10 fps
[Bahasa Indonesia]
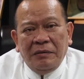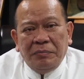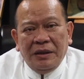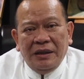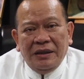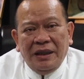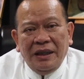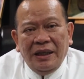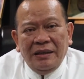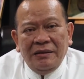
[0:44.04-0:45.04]

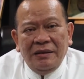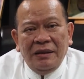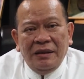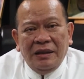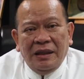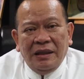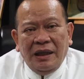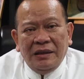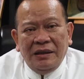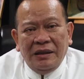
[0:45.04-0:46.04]
pengintaian, dan
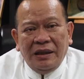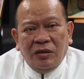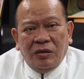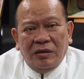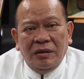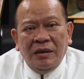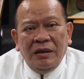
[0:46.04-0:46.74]
anti teror.